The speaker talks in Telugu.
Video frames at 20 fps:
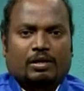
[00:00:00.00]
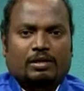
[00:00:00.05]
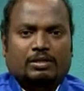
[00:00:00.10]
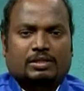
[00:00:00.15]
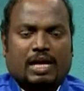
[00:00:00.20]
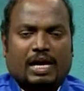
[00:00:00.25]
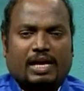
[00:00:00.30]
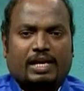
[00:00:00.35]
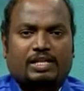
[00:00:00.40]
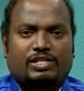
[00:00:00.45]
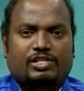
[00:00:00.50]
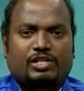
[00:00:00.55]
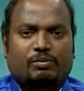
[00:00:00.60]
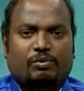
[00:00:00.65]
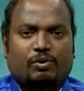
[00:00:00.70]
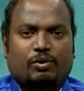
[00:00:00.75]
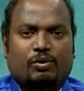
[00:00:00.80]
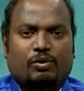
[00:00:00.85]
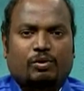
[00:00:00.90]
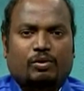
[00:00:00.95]

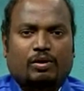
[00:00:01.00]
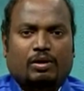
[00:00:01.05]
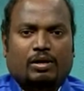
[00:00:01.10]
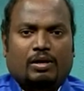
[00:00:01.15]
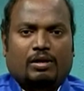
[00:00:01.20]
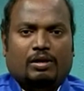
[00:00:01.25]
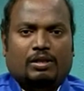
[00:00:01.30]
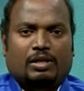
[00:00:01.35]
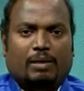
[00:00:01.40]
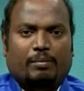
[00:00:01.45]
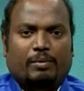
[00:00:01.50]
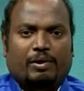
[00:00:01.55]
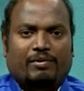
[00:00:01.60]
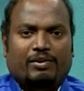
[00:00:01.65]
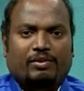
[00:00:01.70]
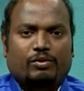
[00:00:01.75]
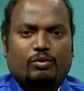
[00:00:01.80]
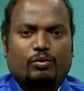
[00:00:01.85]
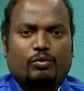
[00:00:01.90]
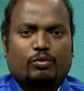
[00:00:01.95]
సాహిత్యంలో తమ
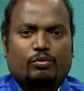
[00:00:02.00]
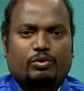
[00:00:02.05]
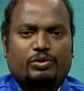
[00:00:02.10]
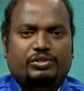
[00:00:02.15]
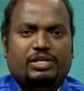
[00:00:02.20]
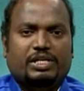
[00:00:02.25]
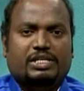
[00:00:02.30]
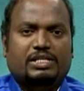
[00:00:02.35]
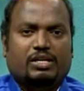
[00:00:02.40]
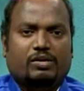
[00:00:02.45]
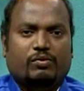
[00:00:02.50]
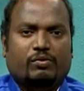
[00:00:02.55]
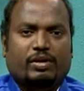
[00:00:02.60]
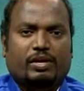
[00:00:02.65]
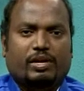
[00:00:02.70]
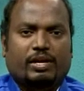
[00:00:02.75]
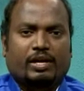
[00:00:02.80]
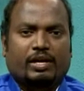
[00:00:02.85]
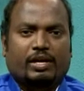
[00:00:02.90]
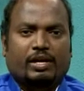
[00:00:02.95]
వంతు కృషి
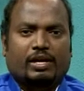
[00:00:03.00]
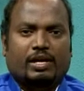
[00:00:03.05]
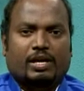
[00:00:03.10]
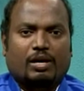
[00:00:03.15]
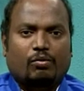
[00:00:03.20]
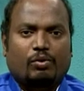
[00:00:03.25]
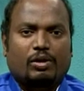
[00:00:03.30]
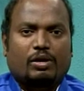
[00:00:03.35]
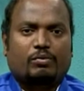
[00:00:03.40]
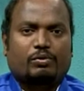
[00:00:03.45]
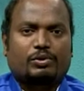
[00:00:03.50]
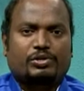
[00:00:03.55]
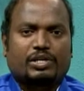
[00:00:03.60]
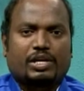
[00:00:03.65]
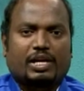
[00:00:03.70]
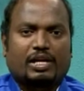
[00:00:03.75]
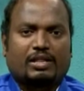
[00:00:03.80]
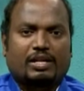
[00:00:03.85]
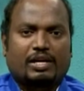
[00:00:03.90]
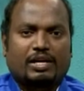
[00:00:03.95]
చేసినటువంటి కవుల
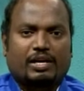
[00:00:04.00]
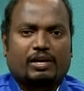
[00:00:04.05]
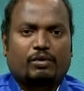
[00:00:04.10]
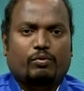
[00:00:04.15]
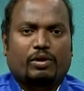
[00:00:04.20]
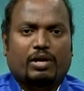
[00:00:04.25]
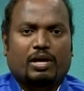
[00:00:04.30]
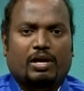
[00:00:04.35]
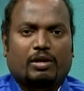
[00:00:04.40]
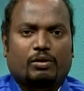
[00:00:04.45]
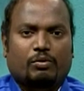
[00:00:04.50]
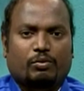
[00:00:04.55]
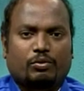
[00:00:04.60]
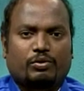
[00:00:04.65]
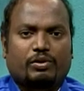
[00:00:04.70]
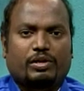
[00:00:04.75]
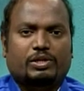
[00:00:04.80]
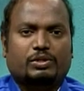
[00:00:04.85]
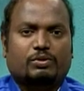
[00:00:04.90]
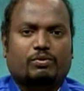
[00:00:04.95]
కృషిని అందరినీ కూడా
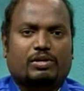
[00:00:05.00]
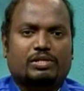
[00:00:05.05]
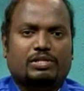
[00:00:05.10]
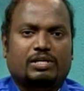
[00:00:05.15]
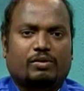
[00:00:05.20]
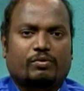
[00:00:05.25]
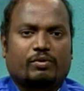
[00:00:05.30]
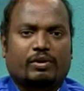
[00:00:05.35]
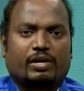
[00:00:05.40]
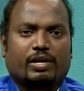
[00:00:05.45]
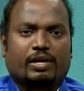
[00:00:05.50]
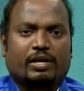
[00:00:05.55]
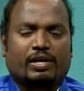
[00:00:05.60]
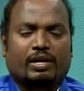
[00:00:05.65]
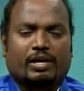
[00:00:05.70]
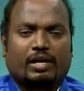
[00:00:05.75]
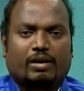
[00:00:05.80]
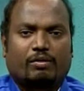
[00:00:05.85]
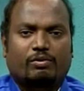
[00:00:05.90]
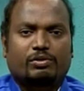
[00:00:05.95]
గుర్తు చేసుకోవాల్సినటువంటి
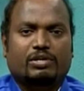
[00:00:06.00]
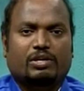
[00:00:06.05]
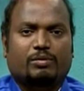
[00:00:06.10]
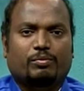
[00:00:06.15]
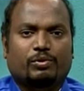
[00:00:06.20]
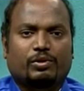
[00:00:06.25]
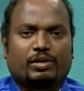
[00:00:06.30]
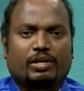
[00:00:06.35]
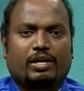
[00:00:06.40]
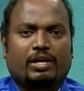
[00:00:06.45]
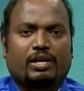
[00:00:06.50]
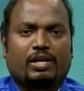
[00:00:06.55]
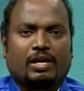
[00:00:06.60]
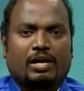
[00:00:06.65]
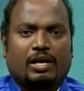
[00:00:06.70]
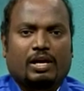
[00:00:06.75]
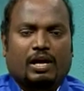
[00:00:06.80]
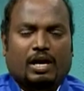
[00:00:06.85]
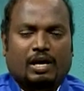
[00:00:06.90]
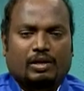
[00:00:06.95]
అవసరం ఉంది
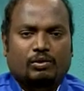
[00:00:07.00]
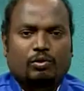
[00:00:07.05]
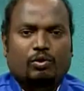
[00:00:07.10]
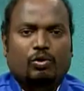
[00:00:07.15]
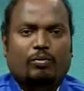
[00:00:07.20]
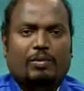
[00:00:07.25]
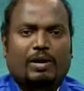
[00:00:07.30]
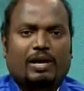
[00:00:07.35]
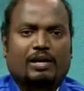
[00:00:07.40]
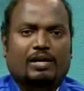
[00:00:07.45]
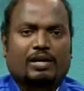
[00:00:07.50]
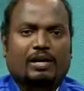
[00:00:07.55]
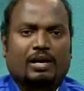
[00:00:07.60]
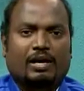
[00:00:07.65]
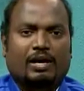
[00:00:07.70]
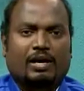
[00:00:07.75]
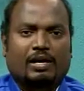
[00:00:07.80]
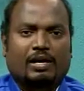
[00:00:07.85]
అందులో భాగంగా